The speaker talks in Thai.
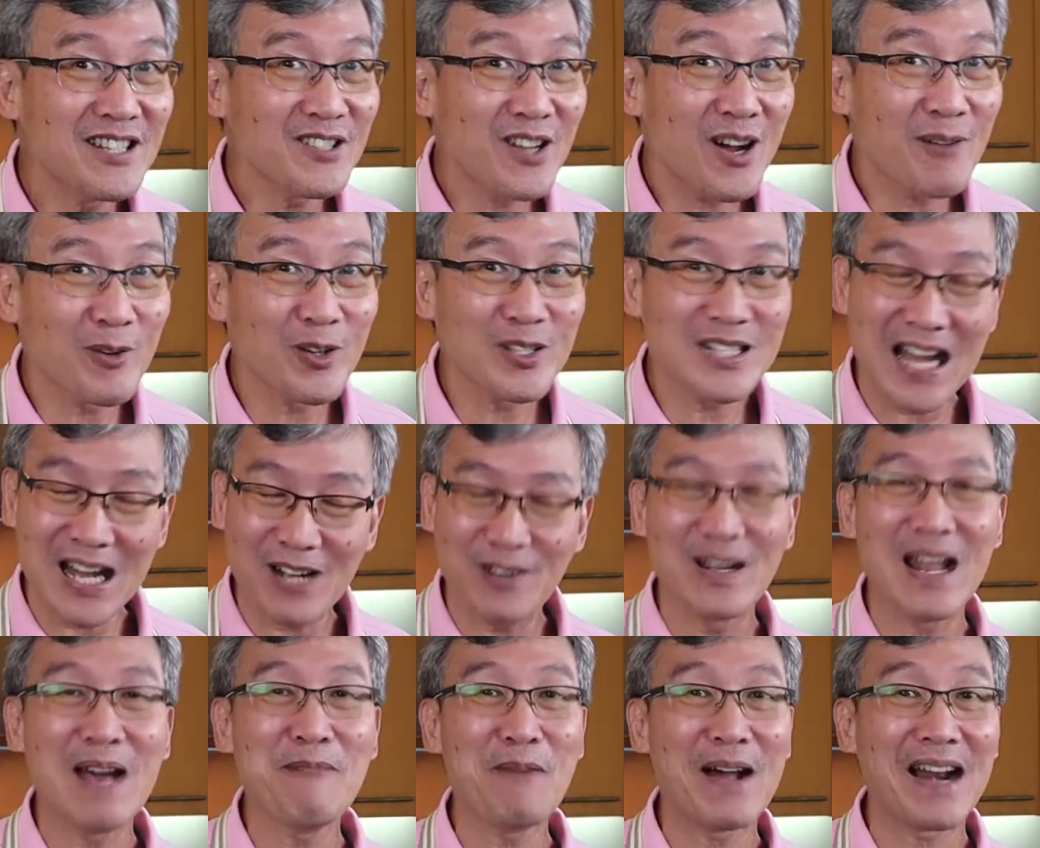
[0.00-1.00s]
ที่ชอบรสชาติของ
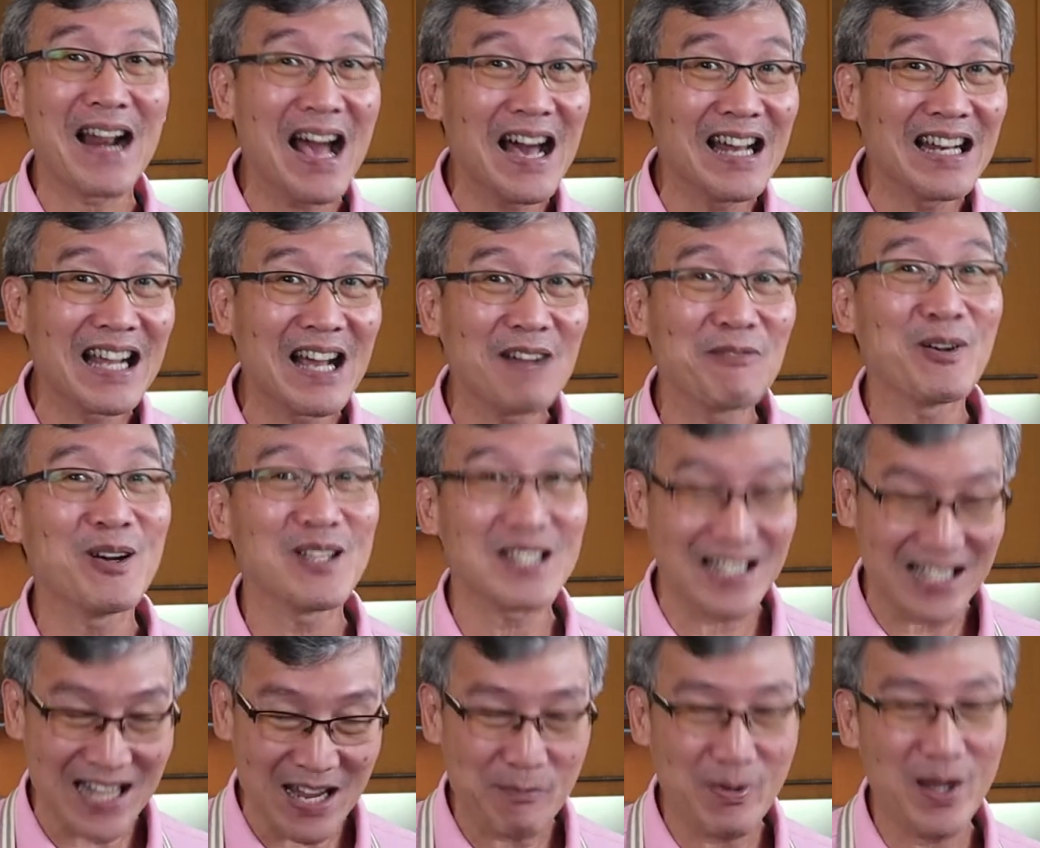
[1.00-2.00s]
น้ำปลาร้านะครับ ก็จะ
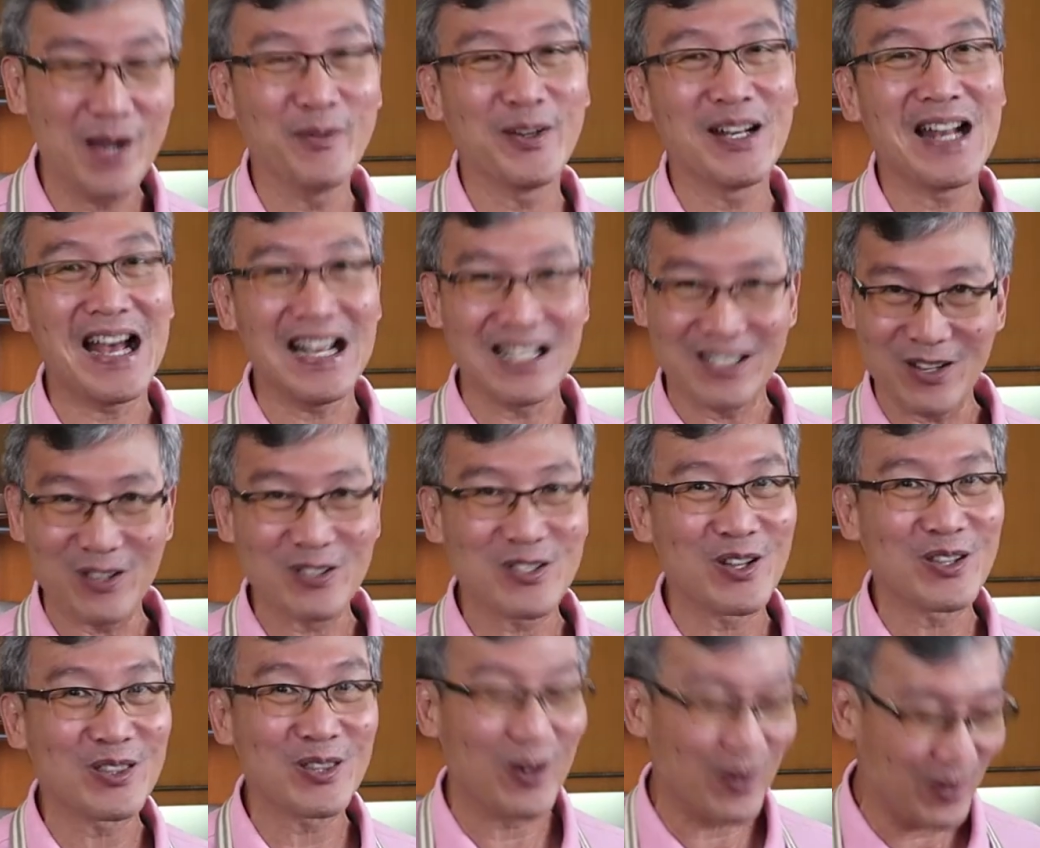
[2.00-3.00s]
ใส่เพิ่มไปได้ 2ช้
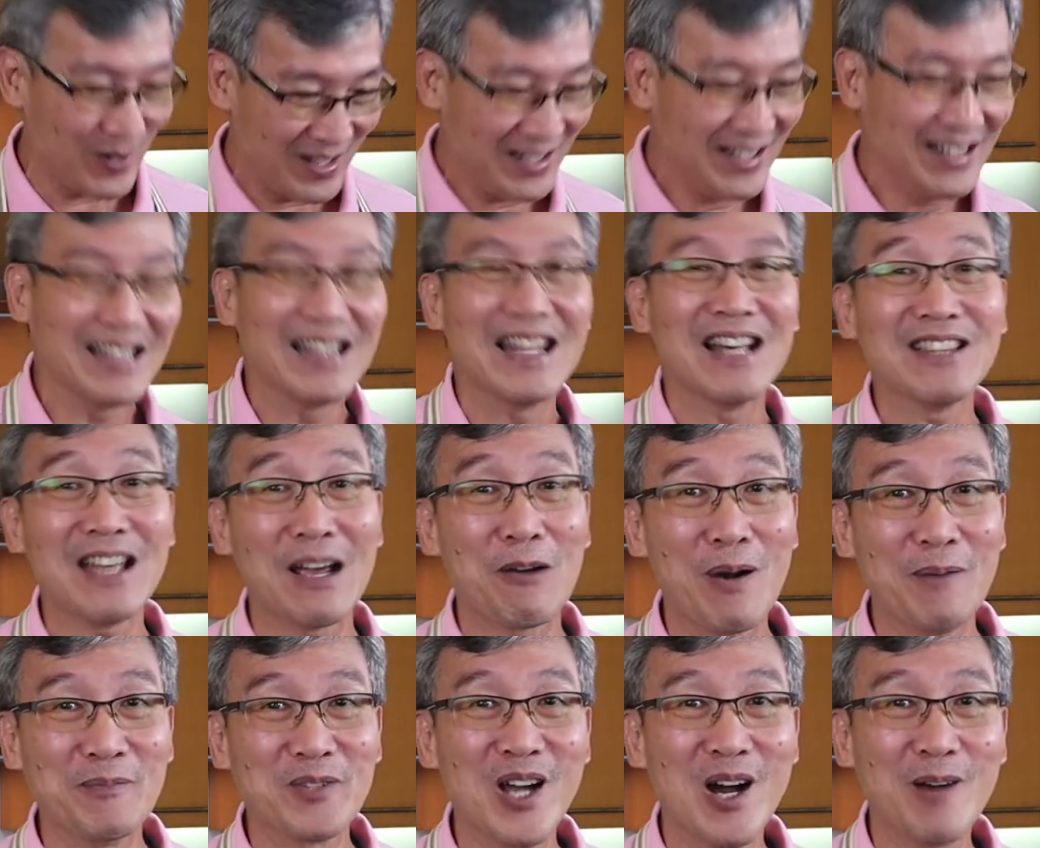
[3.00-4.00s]
อนโต๊ะ แล้วแต่ค
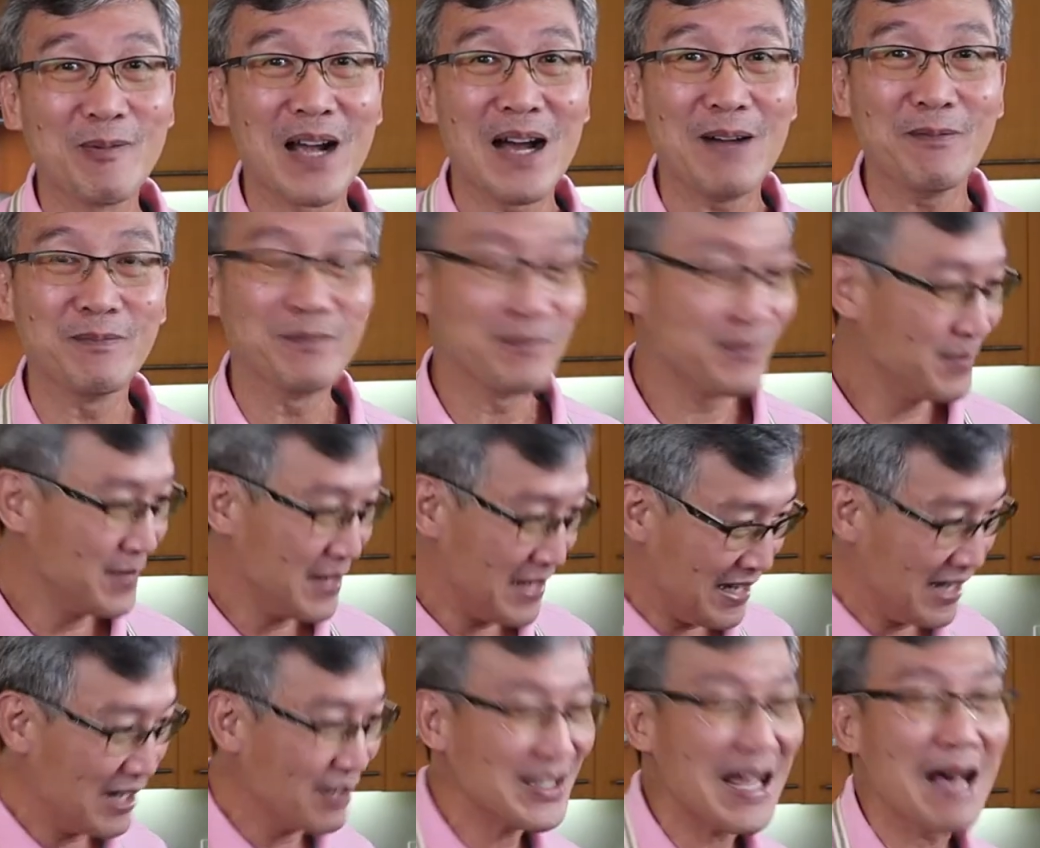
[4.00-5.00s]
วามชอบครับ
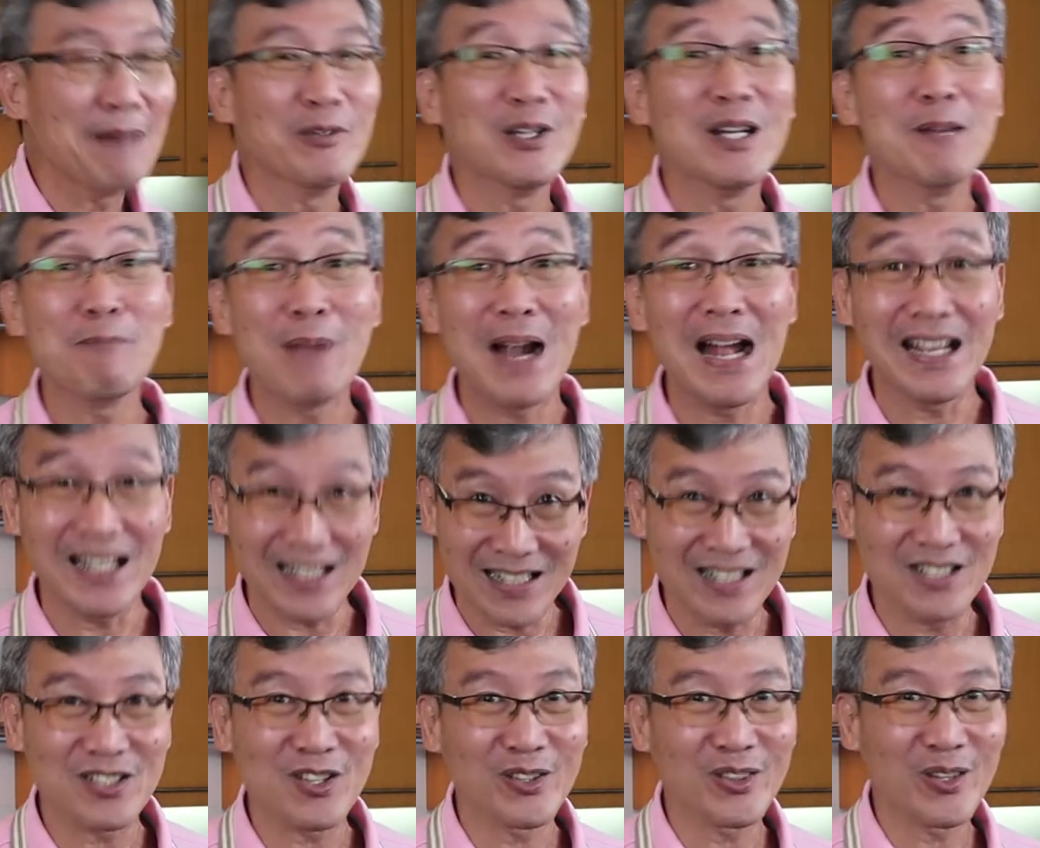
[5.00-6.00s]
ตามด้วยน้ำปลาอีกห
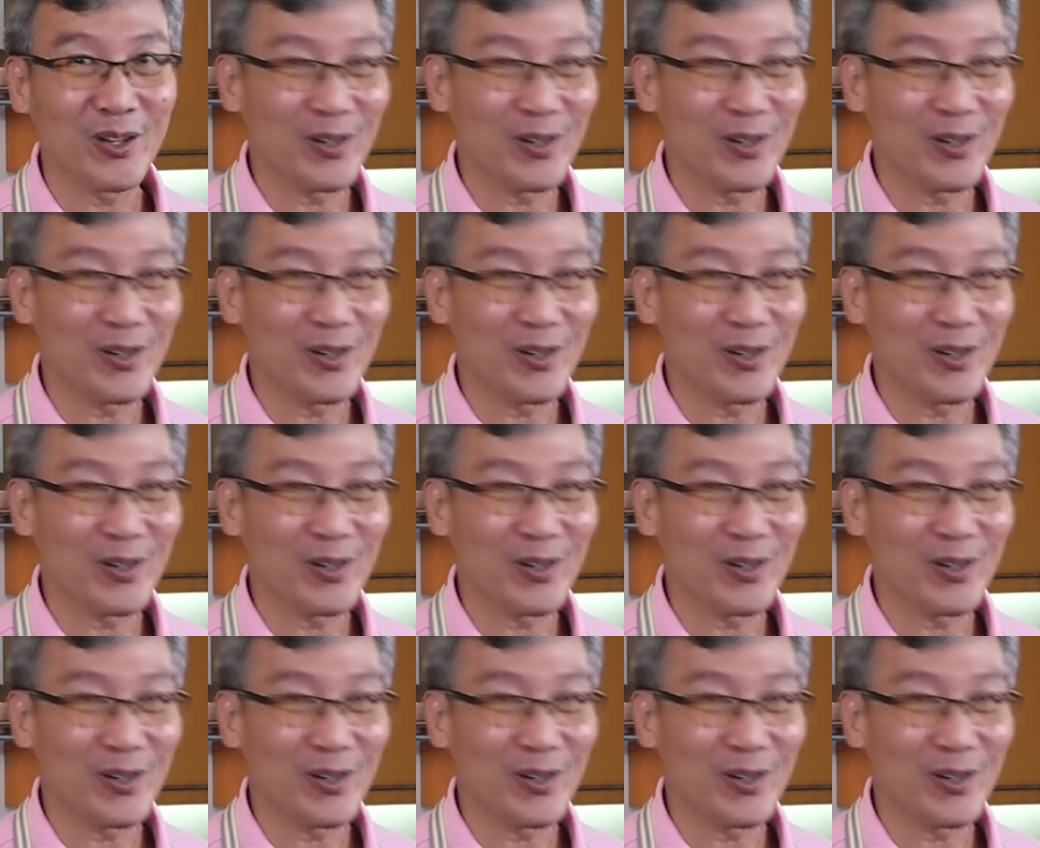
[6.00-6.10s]
นึ่งช้อน